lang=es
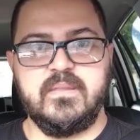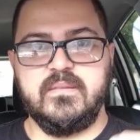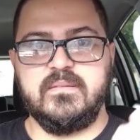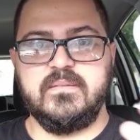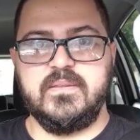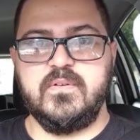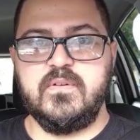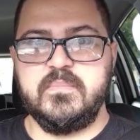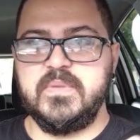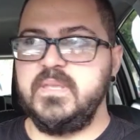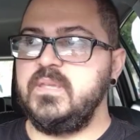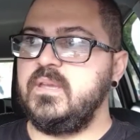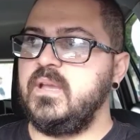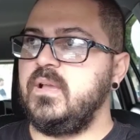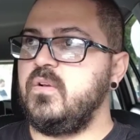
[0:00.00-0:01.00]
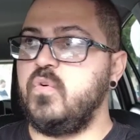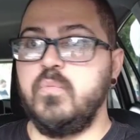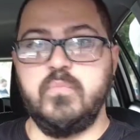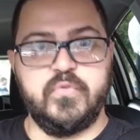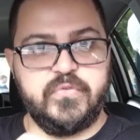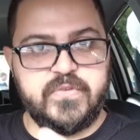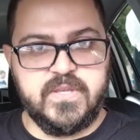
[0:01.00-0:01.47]
Dejo a mi hija,
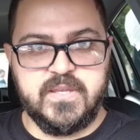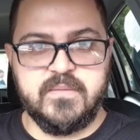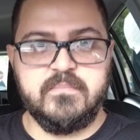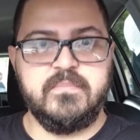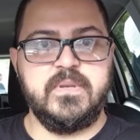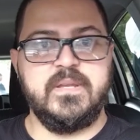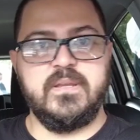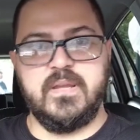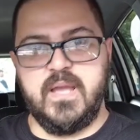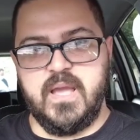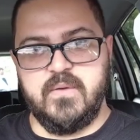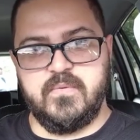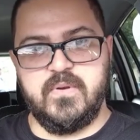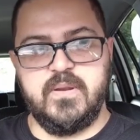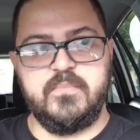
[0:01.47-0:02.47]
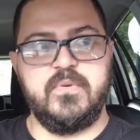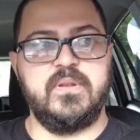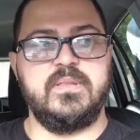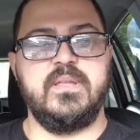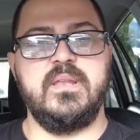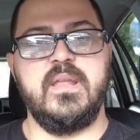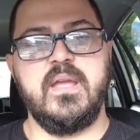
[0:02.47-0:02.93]
como siempre, abro la
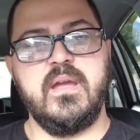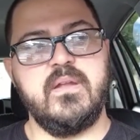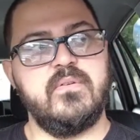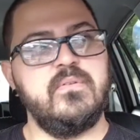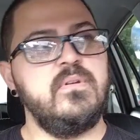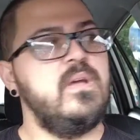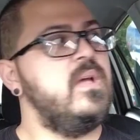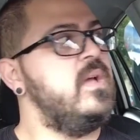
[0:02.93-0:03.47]
puerta del carro,